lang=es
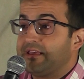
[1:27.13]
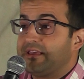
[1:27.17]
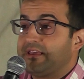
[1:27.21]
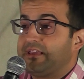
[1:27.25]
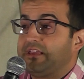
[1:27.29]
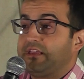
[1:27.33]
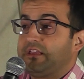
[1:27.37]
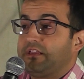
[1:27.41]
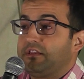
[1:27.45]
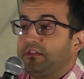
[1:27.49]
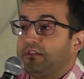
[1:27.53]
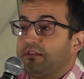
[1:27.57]

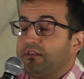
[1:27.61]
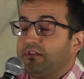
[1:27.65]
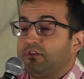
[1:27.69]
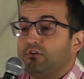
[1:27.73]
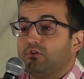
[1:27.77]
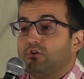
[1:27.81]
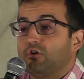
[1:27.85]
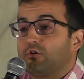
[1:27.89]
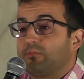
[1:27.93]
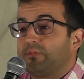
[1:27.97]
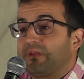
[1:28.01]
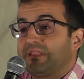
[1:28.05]
y
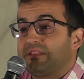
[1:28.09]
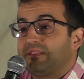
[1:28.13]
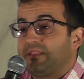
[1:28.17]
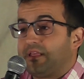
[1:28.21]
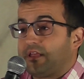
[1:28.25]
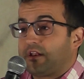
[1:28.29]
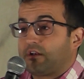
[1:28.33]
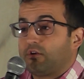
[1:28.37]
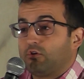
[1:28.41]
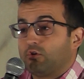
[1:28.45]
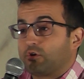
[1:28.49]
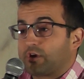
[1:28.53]
no
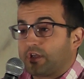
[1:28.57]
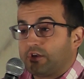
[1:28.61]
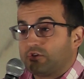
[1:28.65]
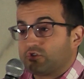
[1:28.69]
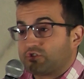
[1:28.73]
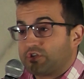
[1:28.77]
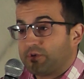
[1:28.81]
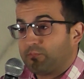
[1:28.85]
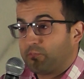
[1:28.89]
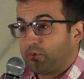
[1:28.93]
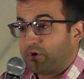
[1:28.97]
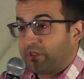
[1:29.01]
vender lo que no
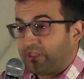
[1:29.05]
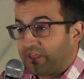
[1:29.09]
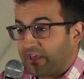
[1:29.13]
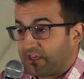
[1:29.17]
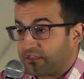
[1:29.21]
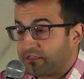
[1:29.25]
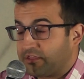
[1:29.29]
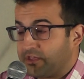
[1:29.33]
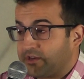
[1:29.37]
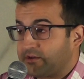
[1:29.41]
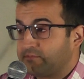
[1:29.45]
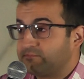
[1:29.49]
se puede
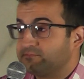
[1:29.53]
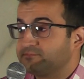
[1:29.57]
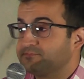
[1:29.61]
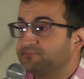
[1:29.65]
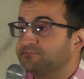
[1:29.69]
hacer.